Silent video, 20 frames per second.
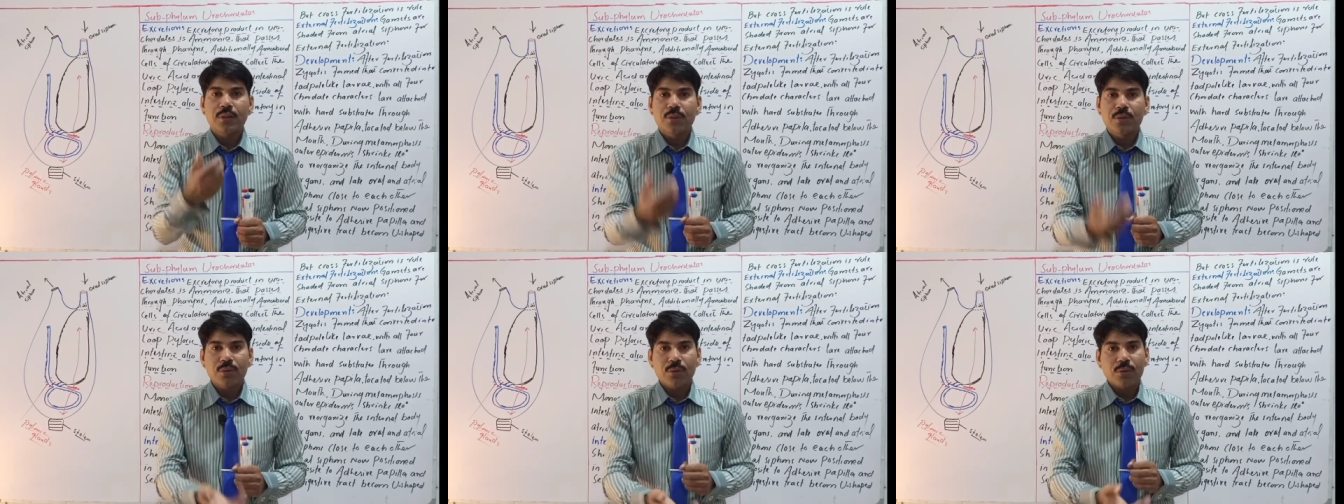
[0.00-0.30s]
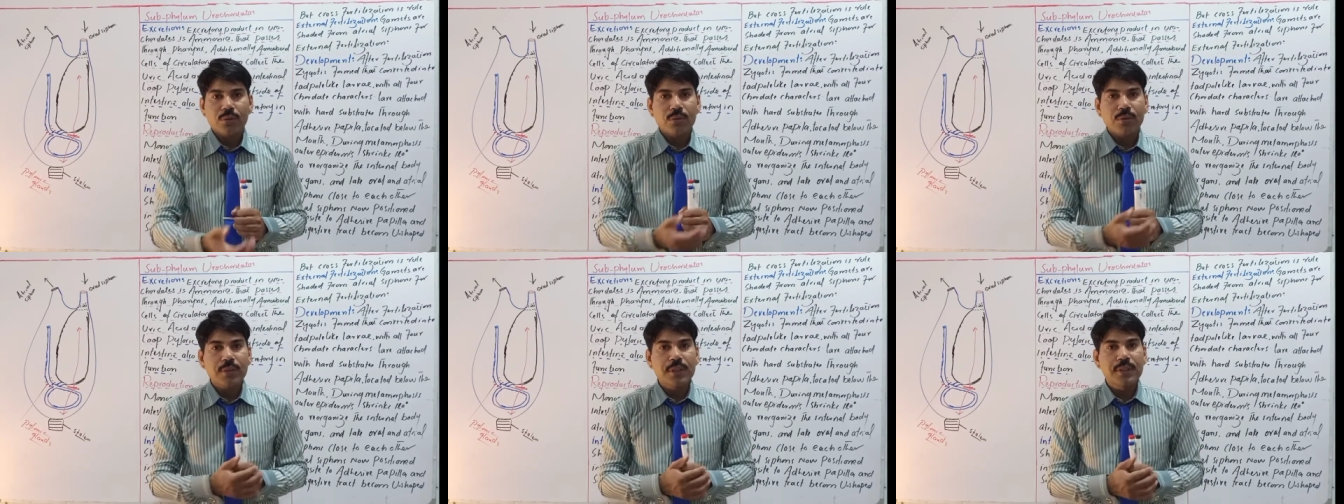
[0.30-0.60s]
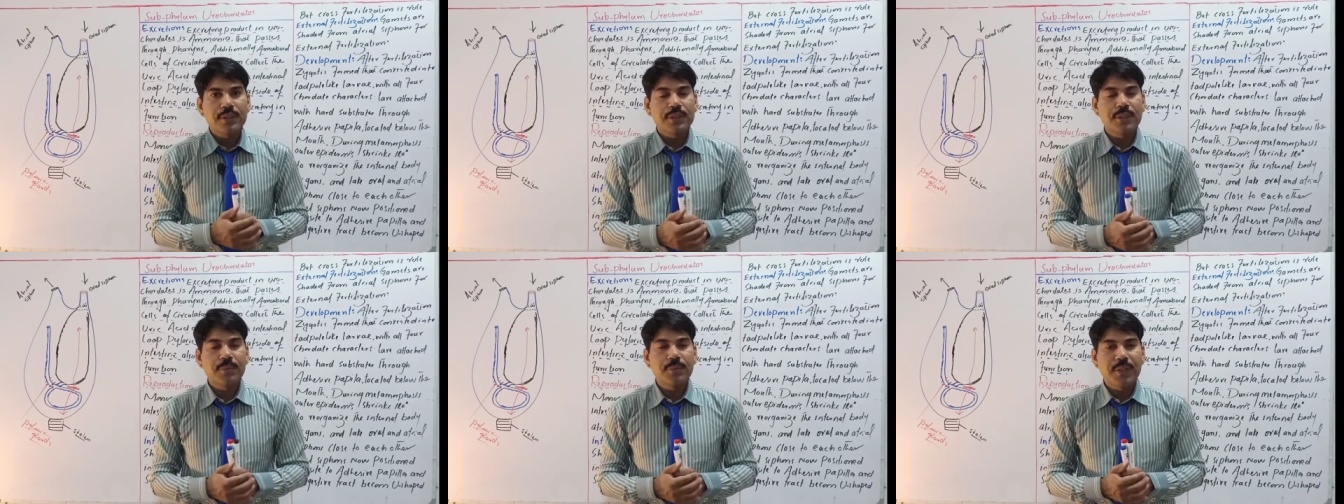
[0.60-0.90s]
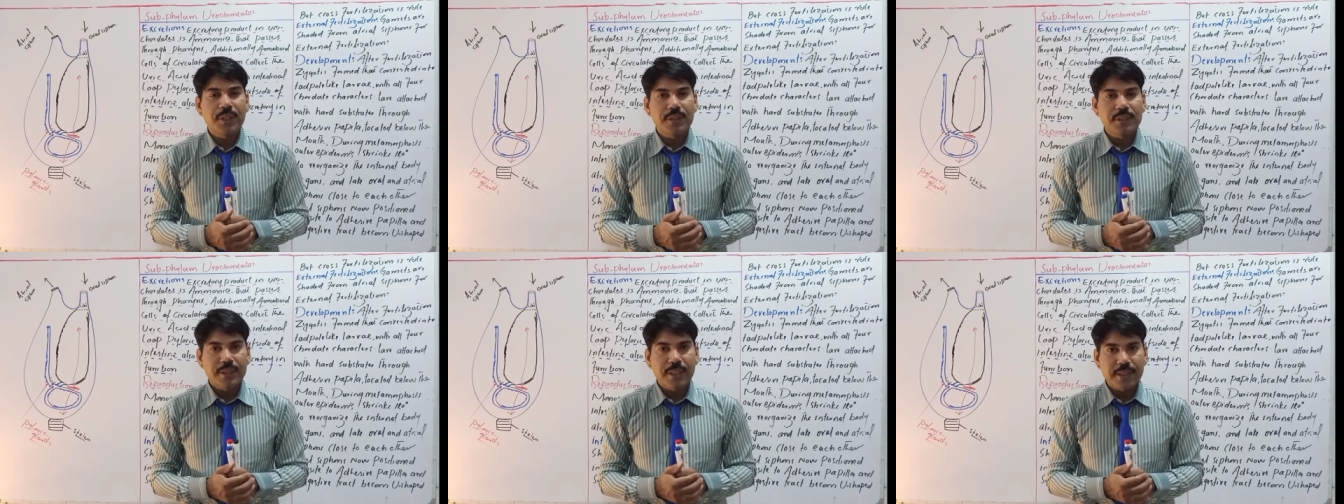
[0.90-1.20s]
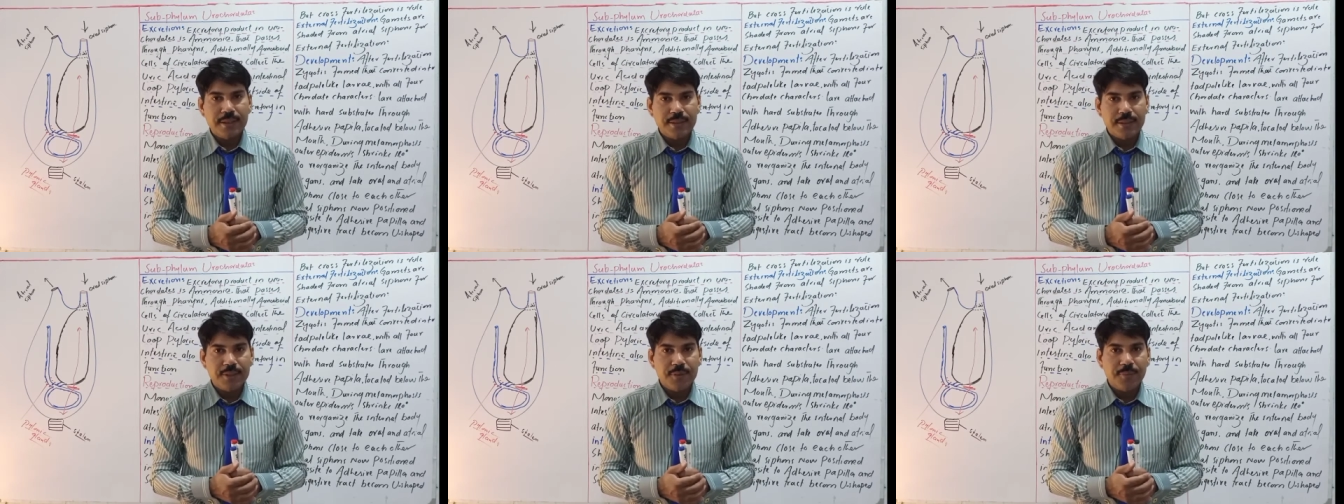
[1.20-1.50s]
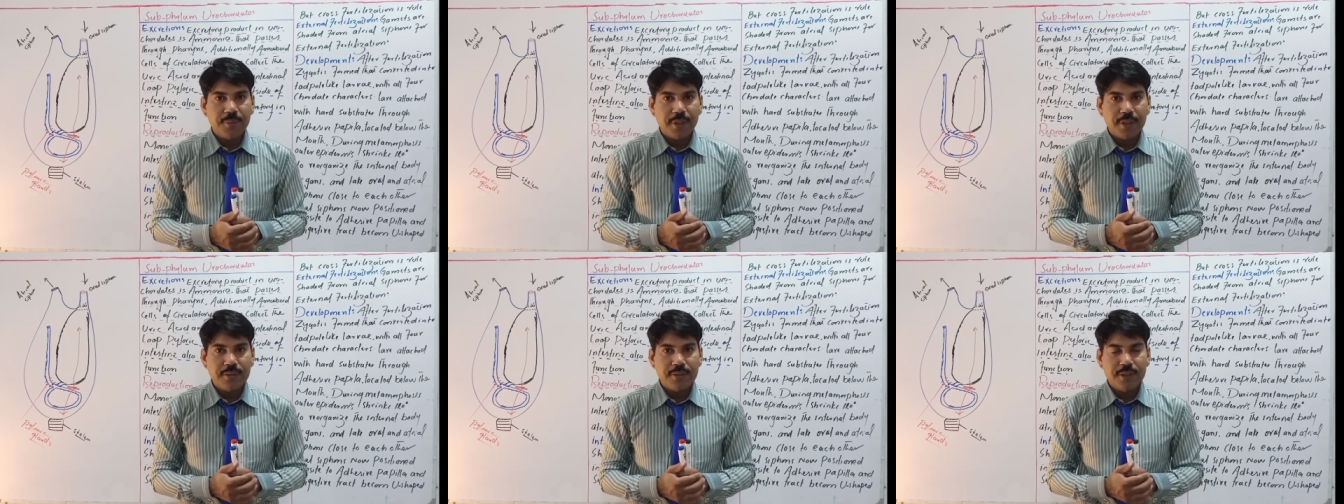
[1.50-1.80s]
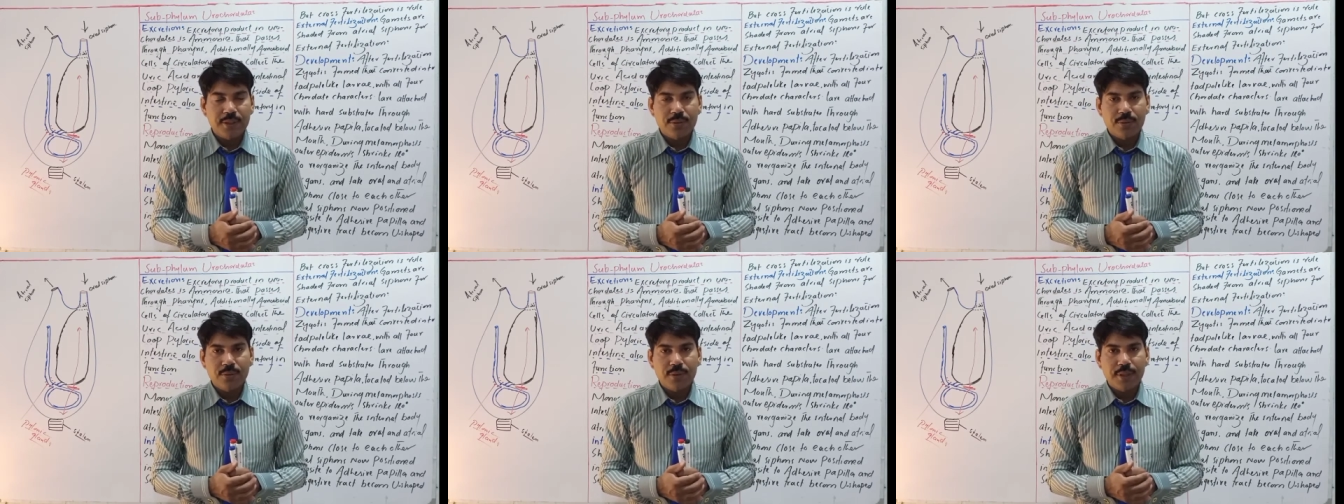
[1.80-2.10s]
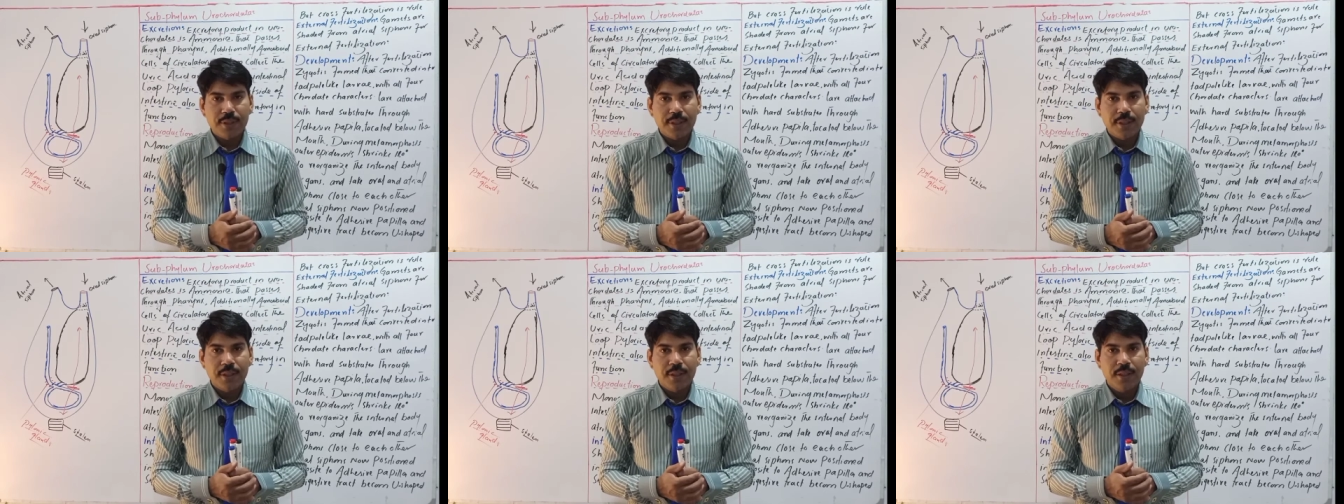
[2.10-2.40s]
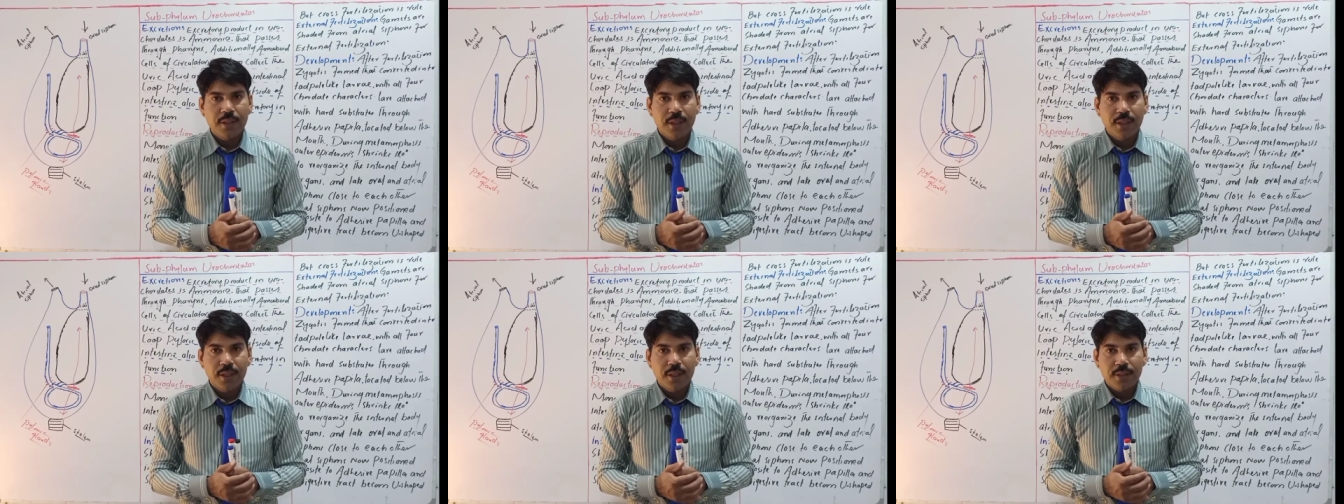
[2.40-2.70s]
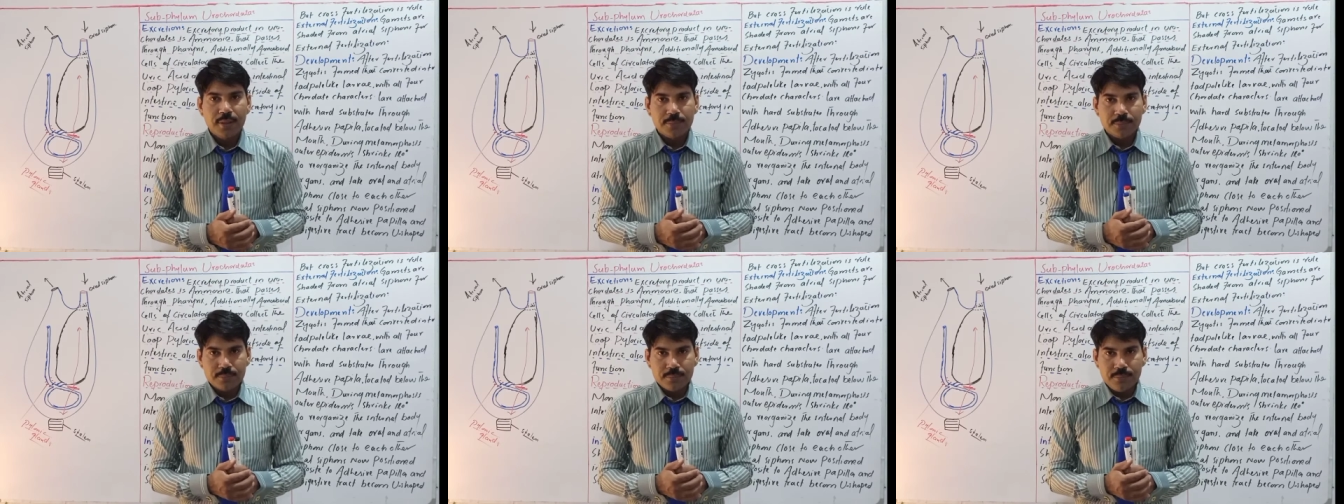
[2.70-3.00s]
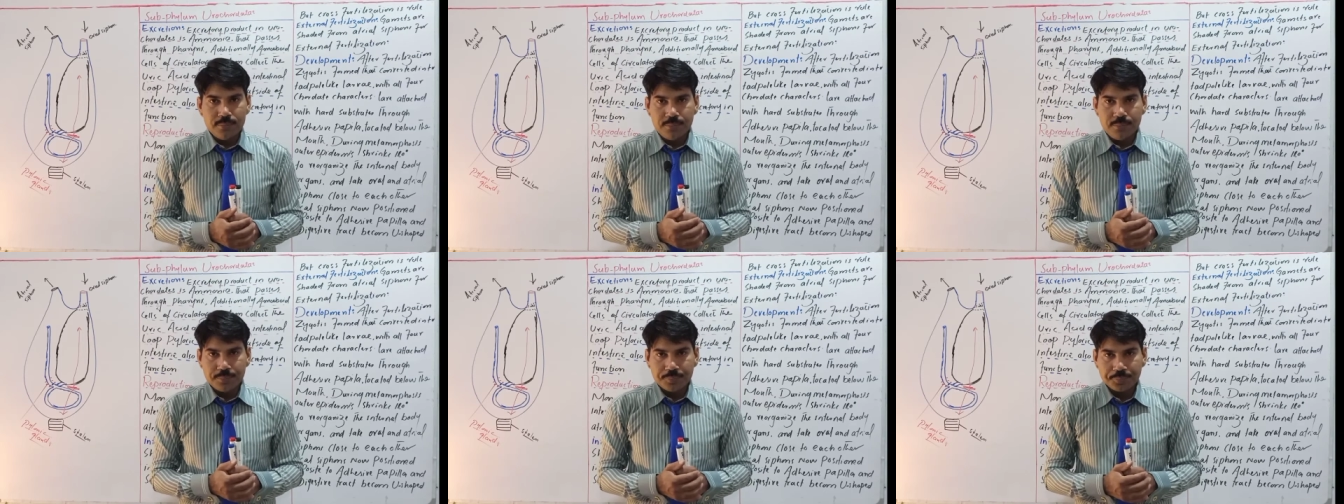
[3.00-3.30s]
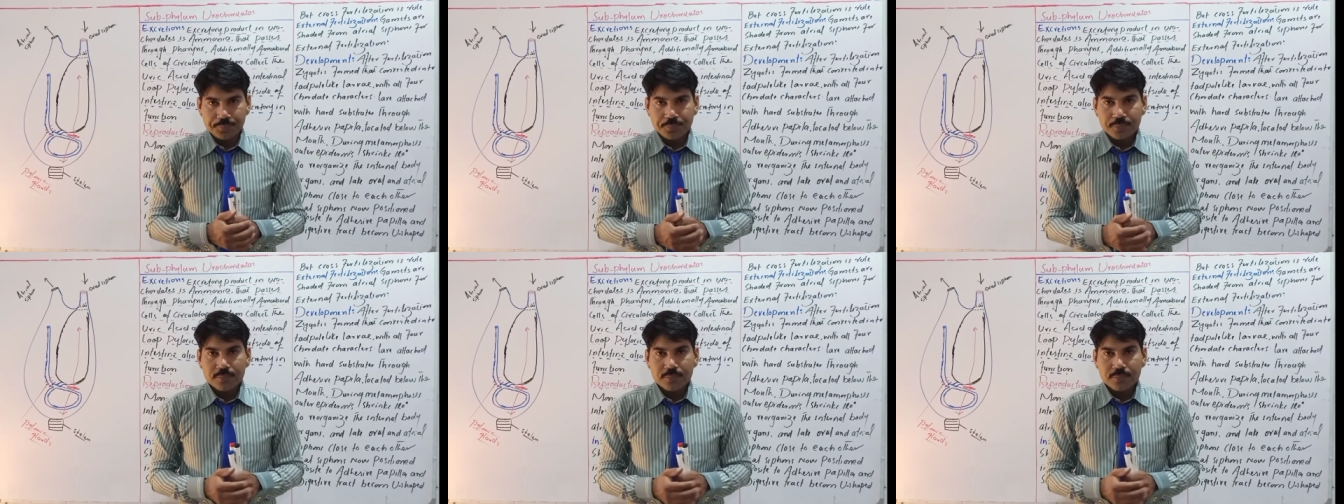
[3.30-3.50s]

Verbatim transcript: दोनों किस्म के सेक्सेस प्रेजेंट होते हैं